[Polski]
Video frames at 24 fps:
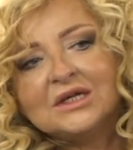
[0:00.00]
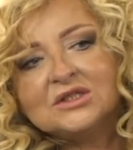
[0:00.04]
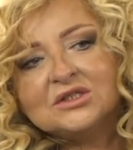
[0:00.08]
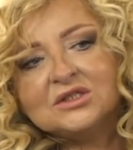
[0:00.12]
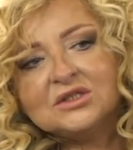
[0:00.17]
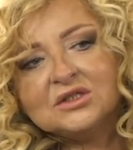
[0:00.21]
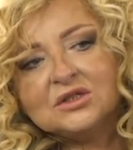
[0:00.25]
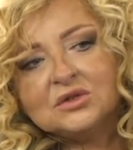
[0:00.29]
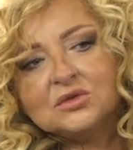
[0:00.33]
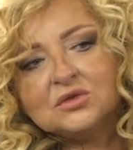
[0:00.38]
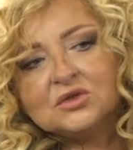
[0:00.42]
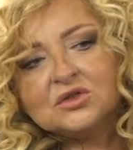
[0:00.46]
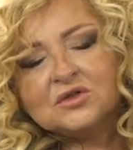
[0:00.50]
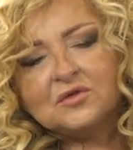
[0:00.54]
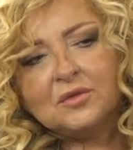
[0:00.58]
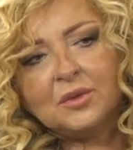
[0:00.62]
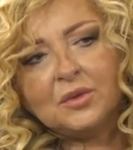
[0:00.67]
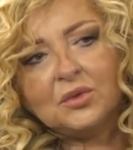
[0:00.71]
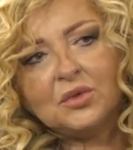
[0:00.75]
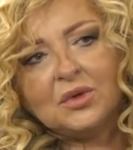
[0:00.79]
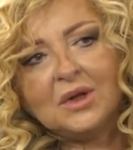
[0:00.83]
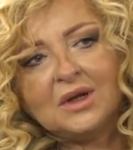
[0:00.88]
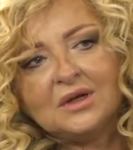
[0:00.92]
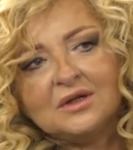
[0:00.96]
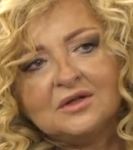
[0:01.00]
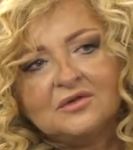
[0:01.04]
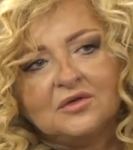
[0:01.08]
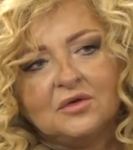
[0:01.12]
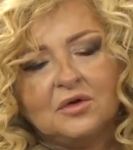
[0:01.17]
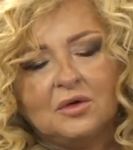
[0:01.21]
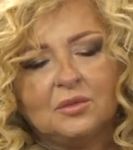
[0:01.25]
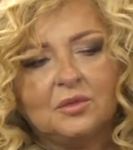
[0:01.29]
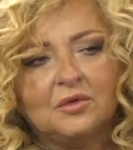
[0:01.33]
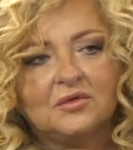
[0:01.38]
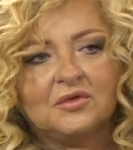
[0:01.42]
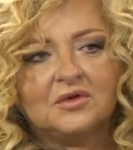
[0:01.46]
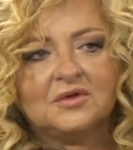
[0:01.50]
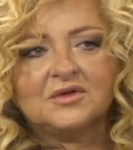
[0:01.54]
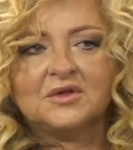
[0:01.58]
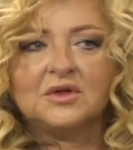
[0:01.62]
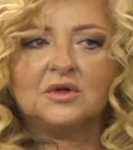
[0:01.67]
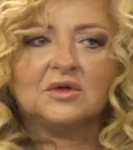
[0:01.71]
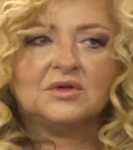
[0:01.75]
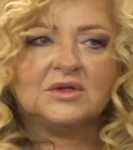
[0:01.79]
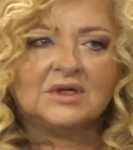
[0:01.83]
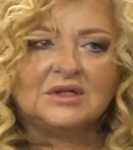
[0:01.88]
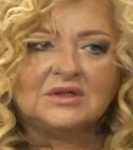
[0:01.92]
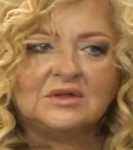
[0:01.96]
a ci, którzy wypełniali swoje
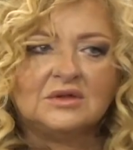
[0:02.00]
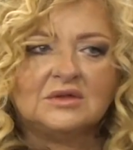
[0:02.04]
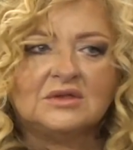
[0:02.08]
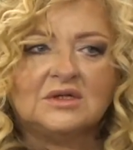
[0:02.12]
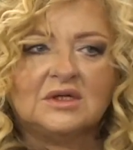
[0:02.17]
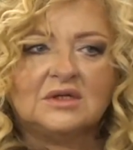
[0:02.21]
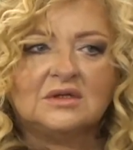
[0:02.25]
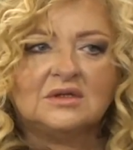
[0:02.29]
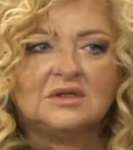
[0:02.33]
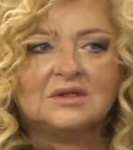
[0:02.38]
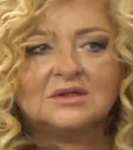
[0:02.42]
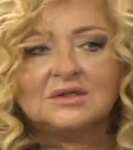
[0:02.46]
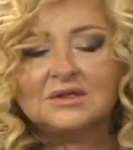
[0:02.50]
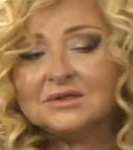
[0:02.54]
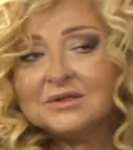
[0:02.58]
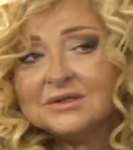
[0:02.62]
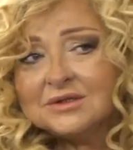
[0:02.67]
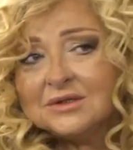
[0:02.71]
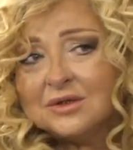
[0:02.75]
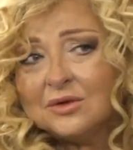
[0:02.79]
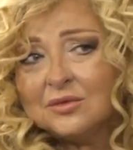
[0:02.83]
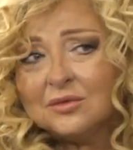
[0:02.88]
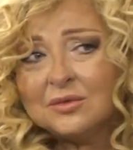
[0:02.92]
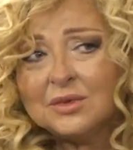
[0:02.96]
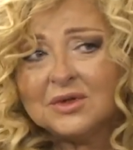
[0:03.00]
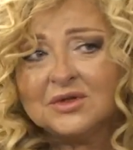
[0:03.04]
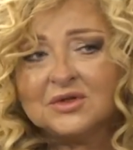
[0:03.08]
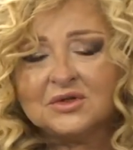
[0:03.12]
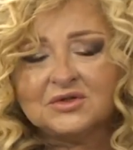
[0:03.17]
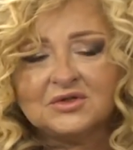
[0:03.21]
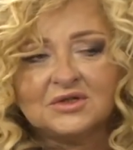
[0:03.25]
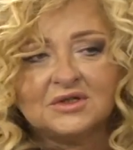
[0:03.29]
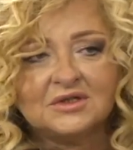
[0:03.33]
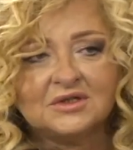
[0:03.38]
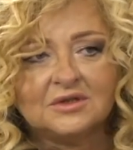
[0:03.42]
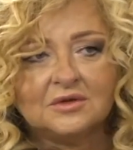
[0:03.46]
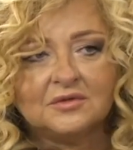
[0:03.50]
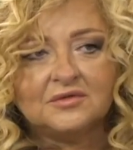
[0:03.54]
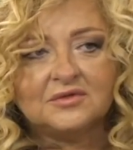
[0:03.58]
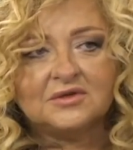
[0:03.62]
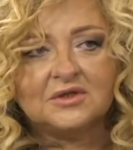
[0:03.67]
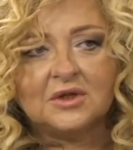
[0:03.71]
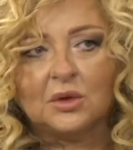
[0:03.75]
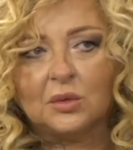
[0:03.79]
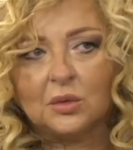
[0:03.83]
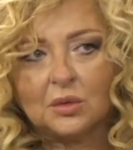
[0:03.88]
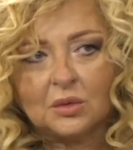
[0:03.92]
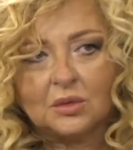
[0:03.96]
obowiązki od A do Z, niestety są bardzo często w
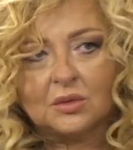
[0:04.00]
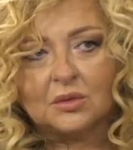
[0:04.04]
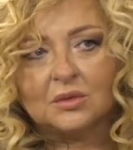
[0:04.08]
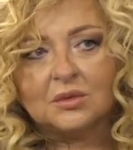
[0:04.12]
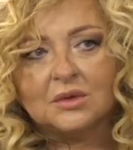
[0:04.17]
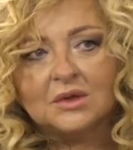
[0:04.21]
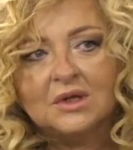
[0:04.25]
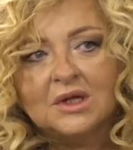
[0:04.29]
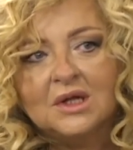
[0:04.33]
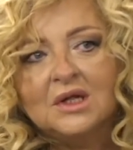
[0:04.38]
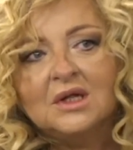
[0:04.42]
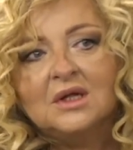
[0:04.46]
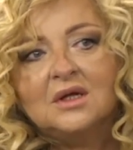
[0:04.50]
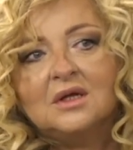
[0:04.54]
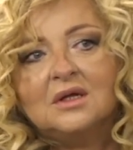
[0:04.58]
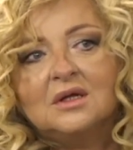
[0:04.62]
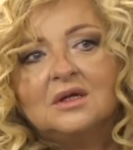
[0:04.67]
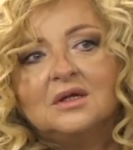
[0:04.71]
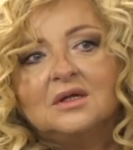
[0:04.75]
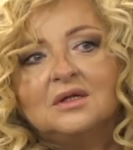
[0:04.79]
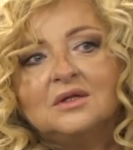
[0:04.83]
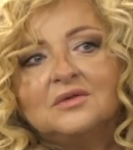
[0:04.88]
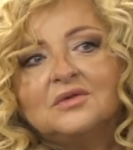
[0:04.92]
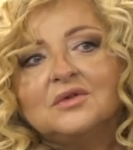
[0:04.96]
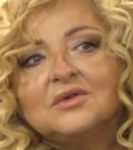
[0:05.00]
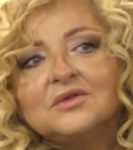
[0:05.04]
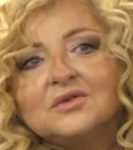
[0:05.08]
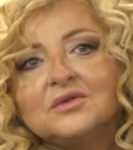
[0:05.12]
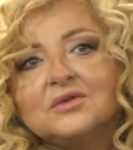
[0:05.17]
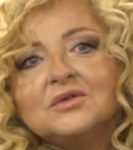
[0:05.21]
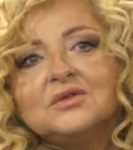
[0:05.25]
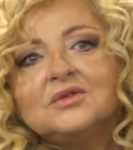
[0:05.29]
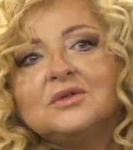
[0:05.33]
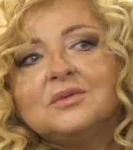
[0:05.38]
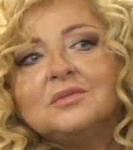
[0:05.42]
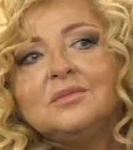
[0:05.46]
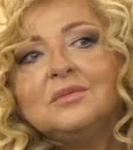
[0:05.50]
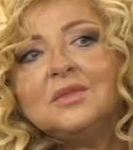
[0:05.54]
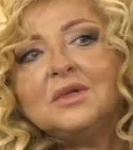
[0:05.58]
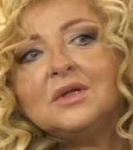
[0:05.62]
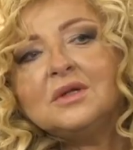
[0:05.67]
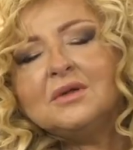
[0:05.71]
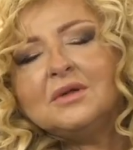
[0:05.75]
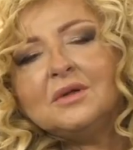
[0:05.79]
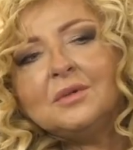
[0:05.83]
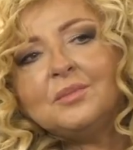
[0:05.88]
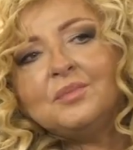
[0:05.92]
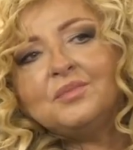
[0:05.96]
tyłku. Y, w związku z tym
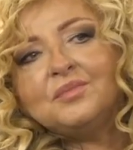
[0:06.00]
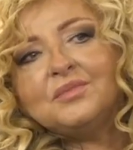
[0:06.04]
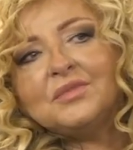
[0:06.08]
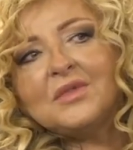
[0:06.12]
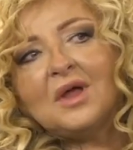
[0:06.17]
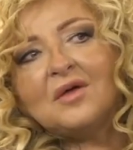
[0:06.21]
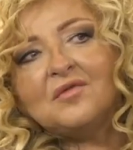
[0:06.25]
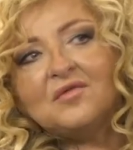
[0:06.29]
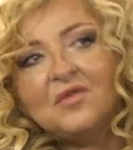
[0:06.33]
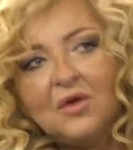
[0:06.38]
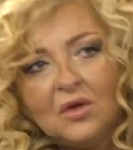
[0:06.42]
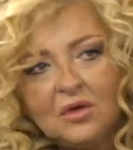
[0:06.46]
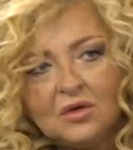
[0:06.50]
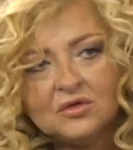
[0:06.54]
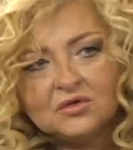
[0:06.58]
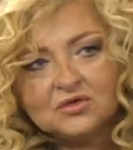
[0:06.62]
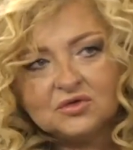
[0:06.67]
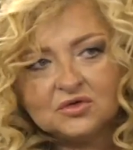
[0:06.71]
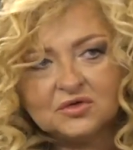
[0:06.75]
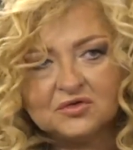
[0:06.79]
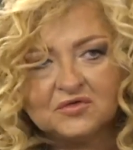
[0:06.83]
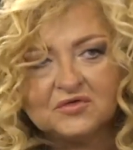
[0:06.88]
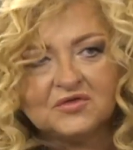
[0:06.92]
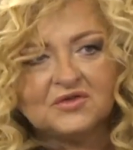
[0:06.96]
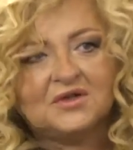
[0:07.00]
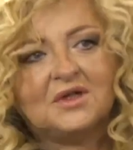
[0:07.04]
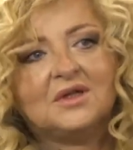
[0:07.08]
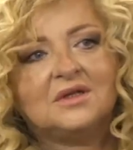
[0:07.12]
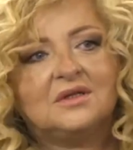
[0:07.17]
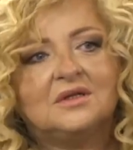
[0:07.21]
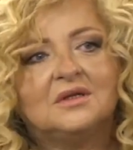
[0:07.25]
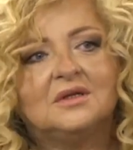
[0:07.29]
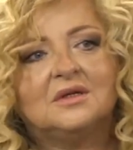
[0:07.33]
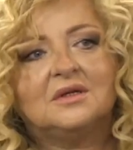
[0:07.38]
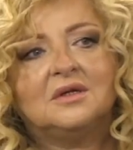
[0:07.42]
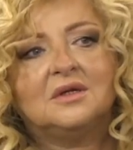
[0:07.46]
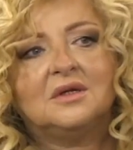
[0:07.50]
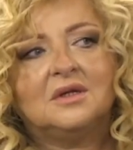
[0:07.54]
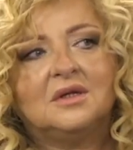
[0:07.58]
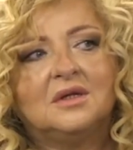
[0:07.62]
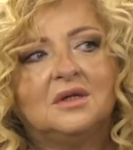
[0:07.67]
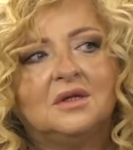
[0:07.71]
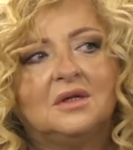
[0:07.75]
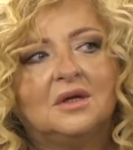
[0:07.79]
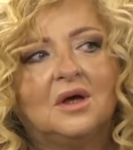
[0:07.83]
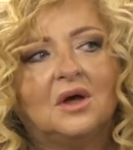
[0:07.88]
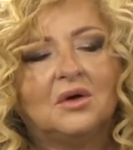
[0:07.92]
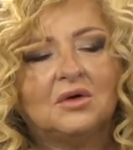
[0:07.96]
y, ta wolność już wtedy y,
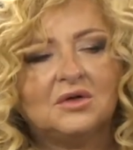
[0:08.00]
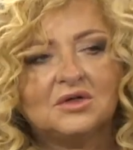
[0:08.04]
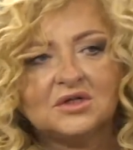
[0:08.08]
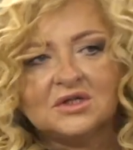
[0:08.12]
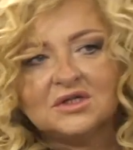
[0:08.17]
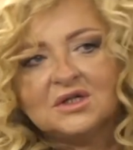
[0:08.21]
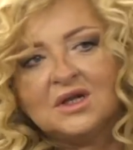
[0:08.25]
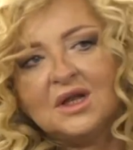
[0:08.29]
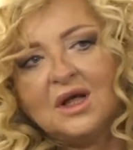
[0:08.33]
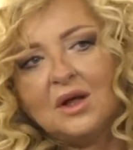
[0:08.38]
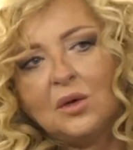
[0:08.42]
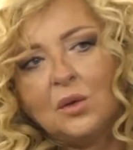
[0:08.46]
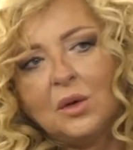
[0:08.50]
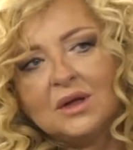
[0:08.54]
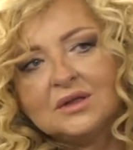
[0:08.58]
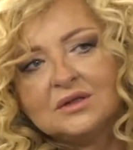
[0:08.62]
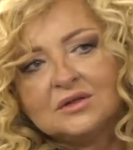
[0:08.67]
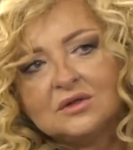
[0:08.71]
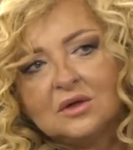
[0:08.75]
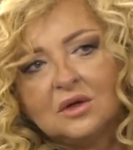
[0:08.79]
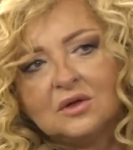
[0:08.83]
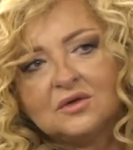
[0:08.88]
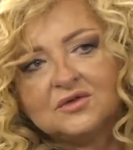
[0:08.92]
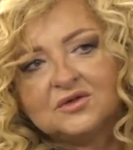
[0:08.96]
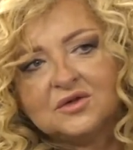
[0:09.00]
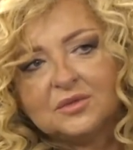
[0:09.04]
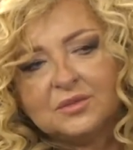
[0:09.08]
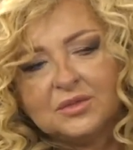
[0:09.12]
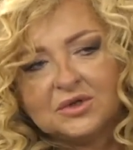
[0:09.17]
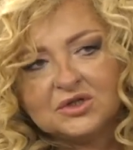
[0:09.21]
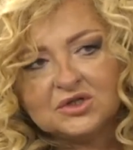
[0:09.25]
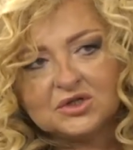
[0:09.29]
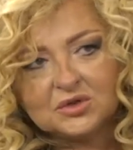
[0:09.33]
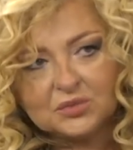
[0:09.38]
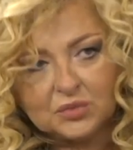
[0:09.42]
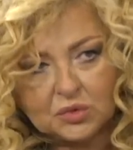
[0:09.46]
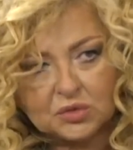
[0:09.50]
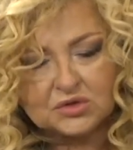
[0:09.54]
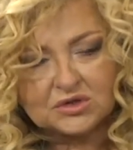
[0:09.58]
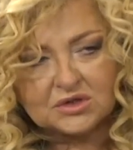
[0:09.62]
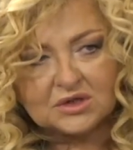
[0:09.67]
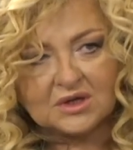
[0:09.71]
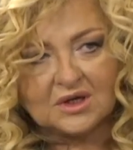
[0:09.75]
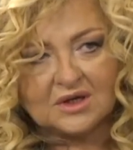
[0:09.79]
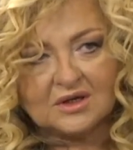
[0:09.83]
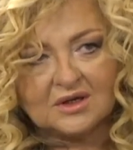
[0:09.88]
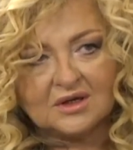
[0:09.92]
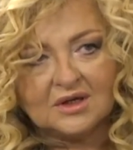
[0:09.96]
określała to, co będzie
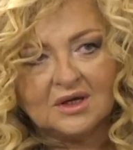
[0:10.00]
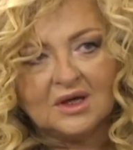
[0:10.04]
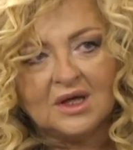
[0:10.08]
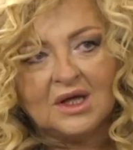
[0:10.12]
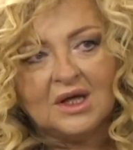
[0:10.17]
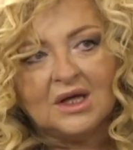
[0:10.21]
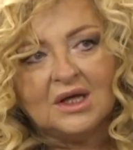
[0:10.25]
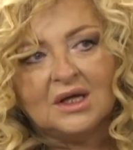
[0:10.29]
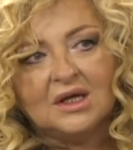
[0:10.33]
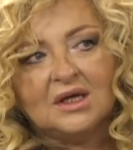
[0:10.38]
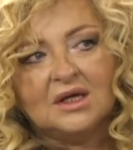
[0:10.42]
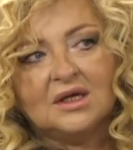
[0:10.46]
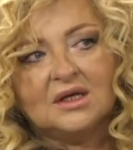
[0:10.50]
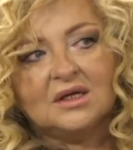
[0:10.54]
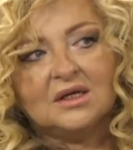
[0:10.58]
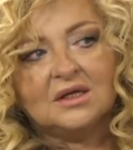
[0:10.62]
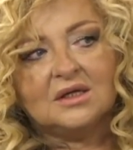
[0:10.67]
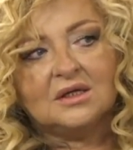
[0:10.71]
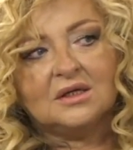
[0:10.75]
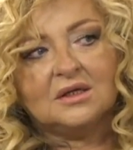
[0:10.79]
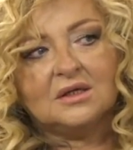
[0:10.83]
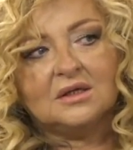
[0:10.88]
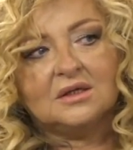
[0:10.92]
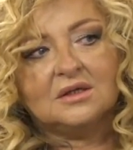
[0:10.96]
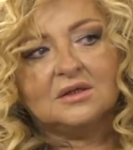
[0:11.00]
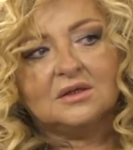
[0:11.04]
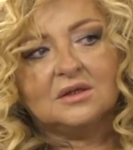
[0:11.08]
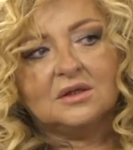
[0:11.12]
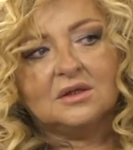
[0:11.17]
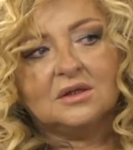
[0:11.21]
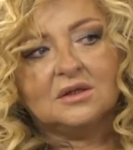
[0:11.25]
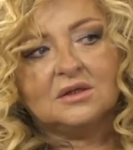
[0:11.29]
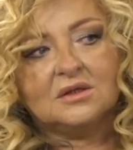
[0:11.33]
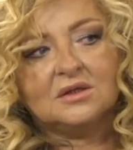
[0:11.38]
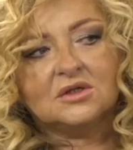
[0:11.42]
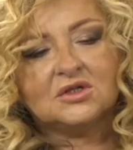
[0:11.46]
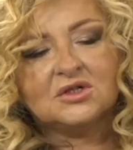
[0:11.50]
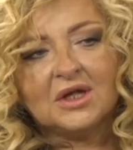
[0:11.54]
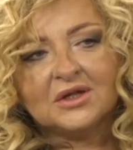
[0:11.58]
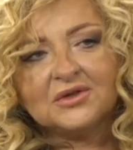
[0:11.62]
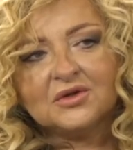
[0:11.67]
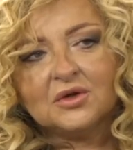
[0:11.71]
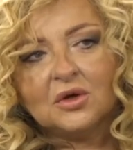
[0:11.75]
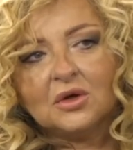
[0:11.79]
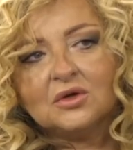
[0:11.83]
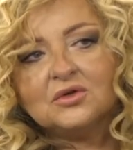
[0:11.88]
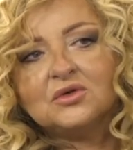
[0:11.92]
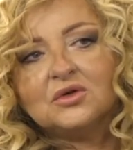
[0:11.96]
później.
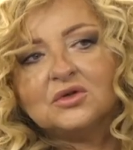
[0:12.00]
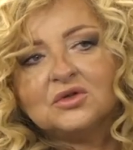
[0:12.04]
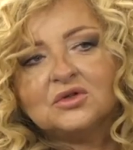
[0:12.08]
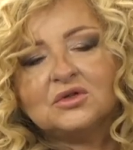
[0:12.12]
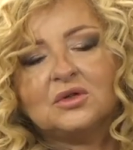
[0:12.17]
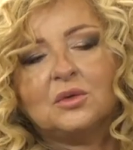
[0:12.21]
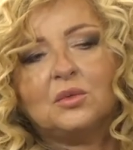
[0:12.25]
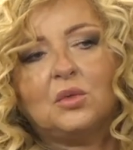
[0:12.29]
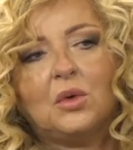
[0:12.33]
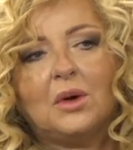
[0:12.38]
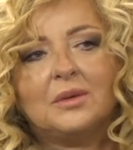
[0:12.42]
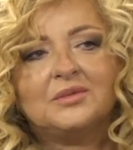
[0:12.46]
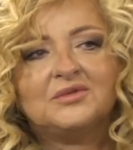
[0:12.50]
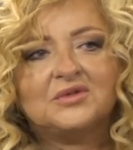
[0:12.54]
Rzadko ktoś, kto